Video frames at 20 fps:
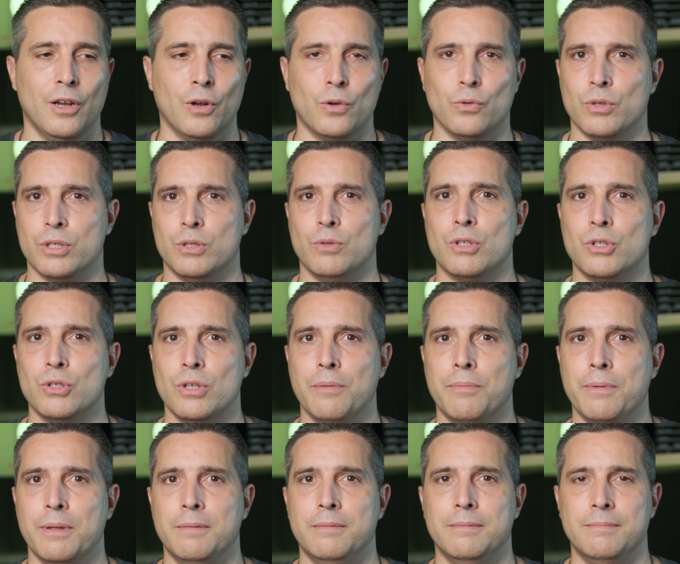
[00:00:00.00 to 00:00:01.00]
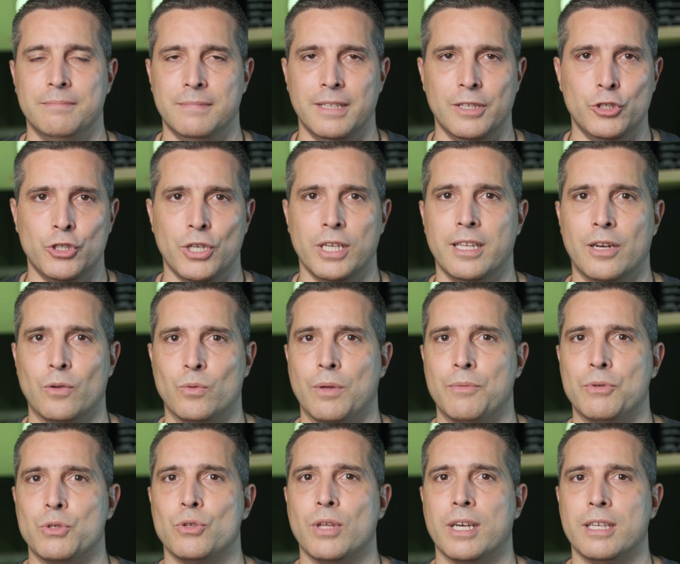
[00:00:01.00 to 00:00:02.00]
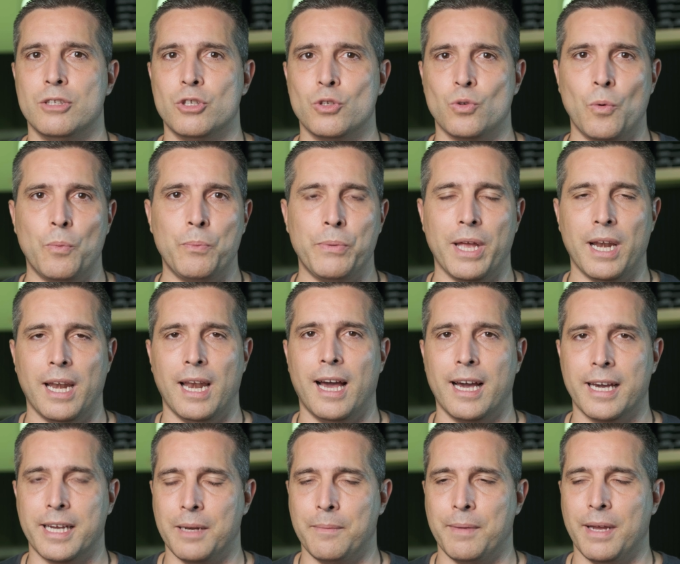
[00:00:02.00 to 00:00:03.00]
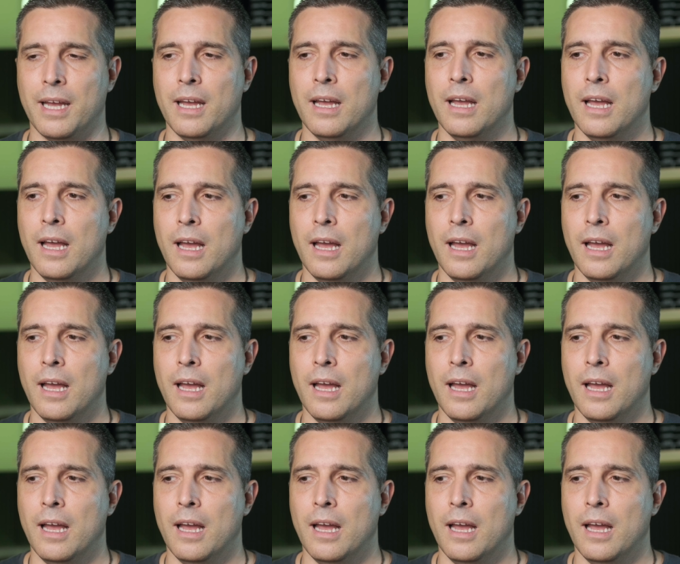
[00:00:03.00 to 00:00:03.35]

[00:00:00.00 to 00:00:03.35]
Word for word: con una situazione del genere, una persona che ti scoppia in lacrime,